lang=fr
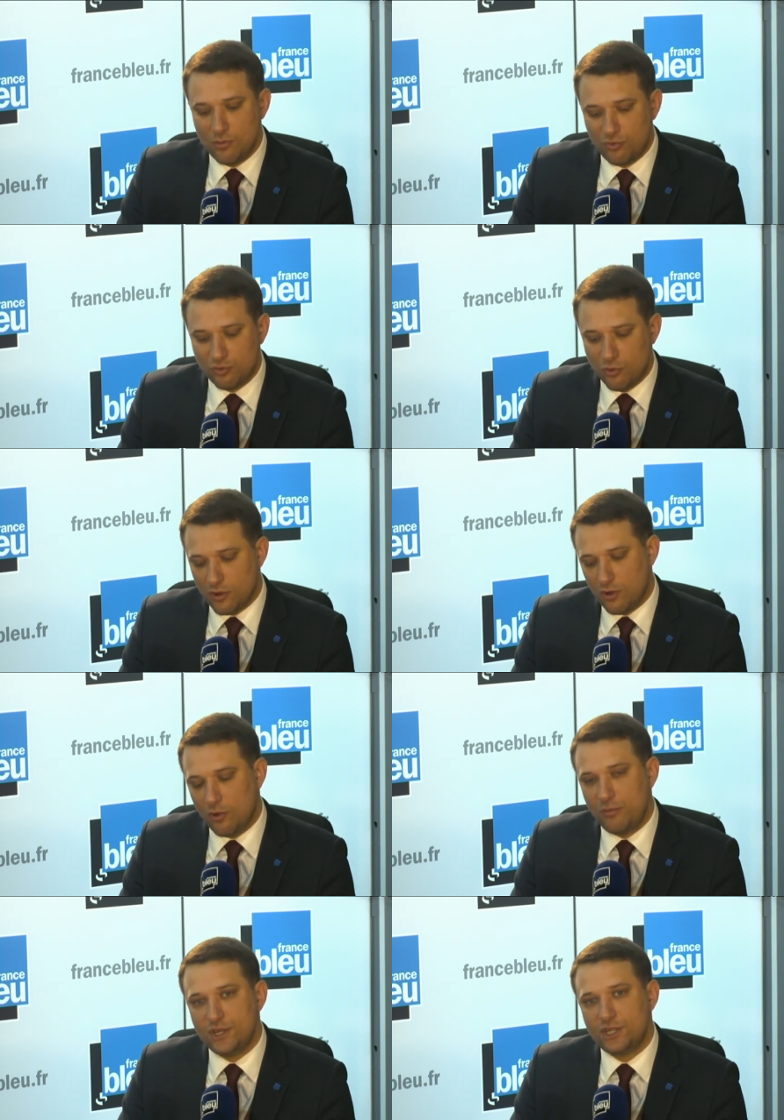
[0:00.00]
pour
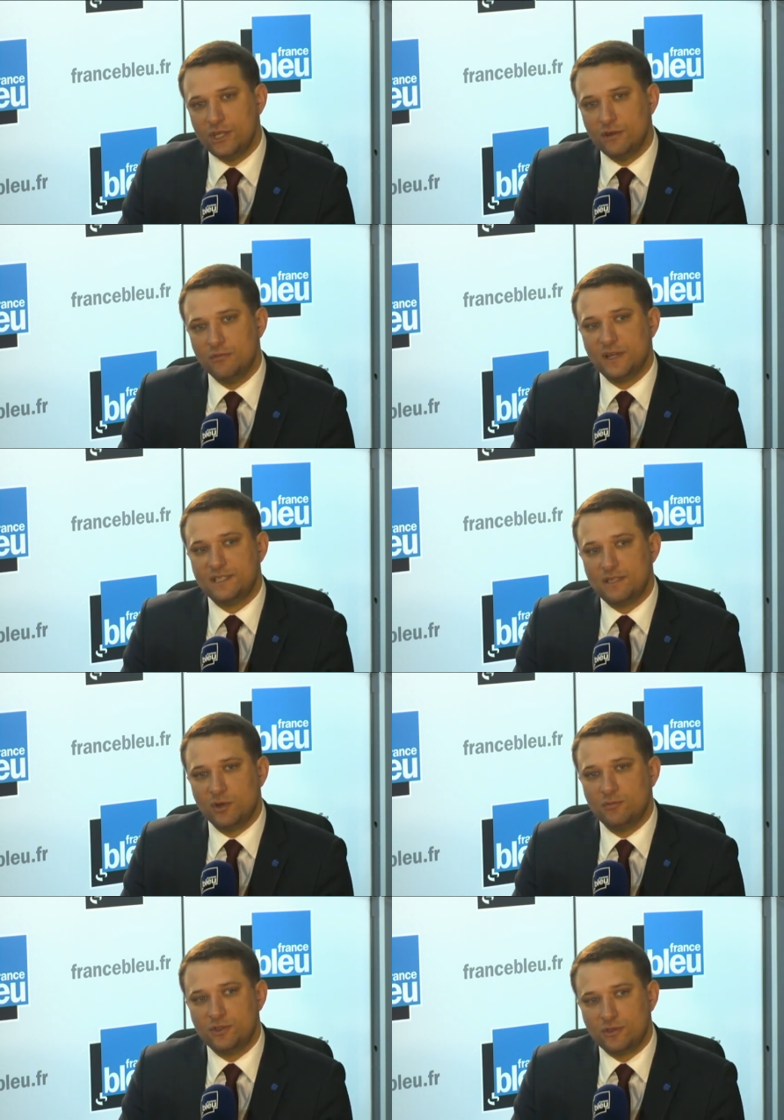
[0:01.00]
empêcher au
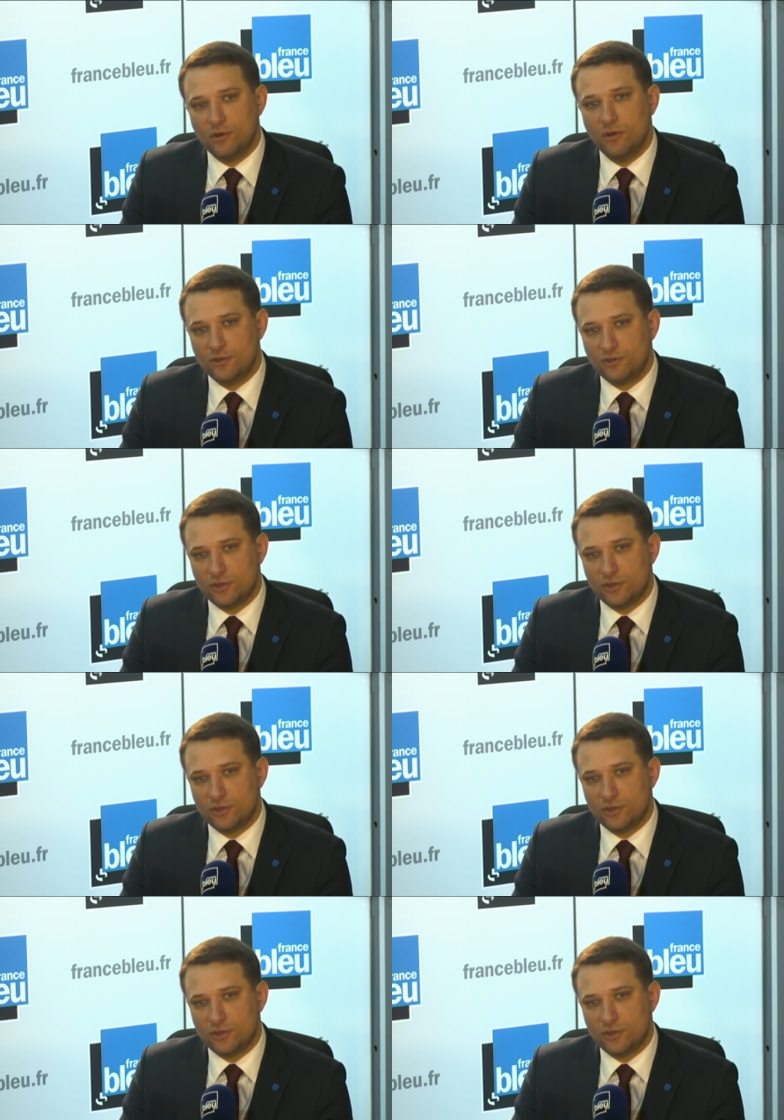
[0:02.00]
maximum ce,